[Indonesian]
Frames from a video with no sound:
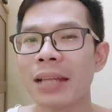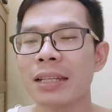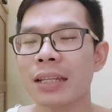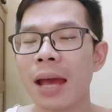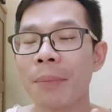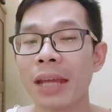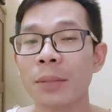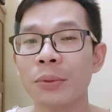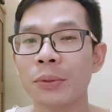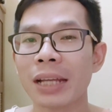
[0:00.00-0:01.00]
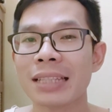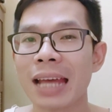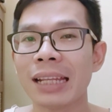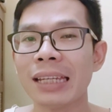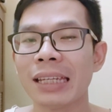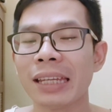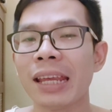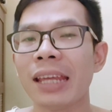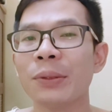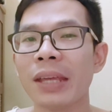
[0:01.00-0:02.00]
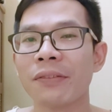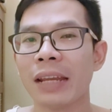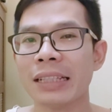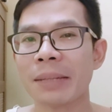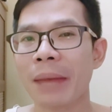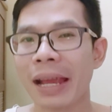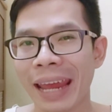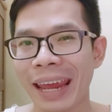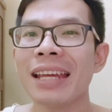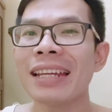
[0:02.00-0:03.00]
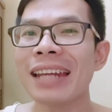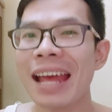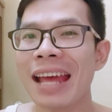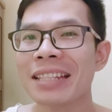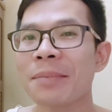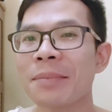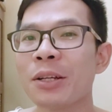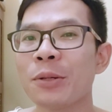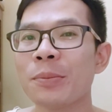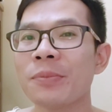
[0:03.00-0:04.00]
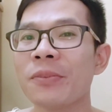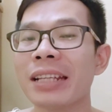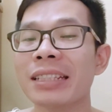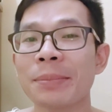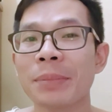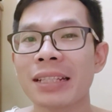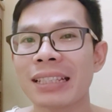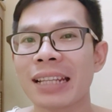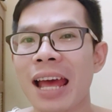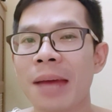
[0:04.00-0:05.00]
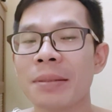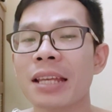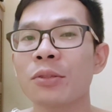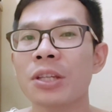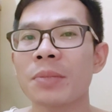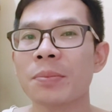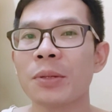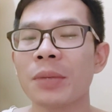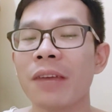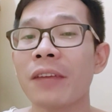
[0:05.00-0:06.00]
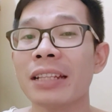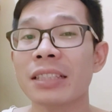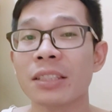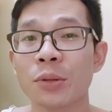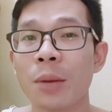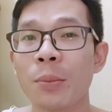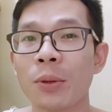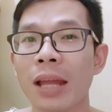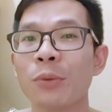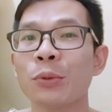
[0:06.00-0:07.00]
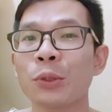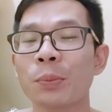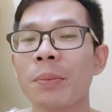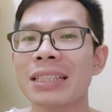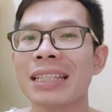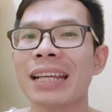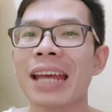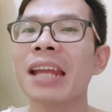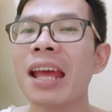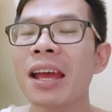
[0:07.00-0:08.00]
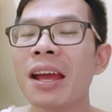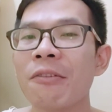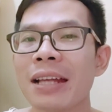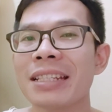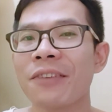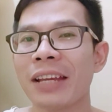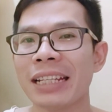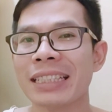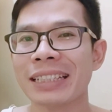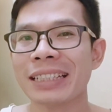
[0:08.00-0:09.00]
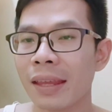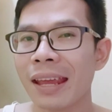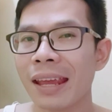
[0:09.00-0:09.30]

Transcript: Jadi, apa yang dibutuhkan saat ini, itu yang Felixa pakai. Nah, sebelum Felixa beristirahat, satu jam sebelumnya, Felixa sudah mulai untuk membersihkan wajah Felixa.